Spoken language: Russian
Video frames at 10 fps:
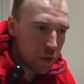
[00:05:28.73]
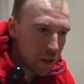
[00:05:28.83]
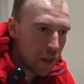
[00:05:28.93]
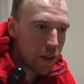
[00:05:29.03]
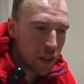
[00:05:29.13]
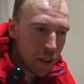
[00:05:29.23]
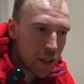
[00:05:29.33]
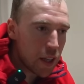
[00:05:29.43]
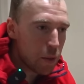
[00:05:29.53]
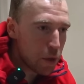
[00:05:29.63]
наверное,
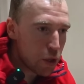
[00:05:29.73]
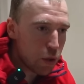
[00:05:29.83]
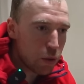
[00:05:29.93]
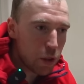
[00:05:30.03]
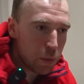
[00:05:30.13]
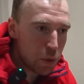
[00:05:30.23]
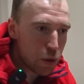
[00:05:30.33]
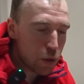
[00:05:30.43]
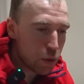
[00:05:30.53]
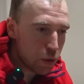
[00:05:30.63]
да, я пришел к тому,
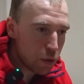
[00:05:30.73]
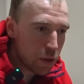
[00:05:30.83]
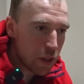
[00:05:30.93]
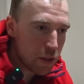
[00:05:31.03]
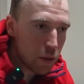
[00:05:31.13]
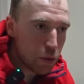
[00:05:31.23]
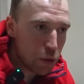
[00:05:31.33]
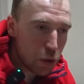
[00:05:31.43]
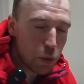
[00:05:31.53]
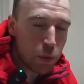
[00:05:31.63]
что я стал чуть,
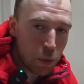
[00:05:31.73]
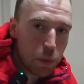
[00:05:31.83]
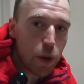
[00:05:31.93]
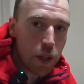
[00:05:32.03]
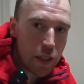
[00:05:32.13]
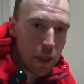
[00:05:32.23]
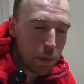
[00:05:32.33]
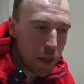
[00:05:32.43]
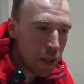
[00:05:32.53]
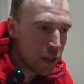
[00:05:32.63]
чуть ну, более
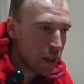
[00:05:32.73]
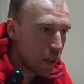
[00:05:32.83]
стабилен.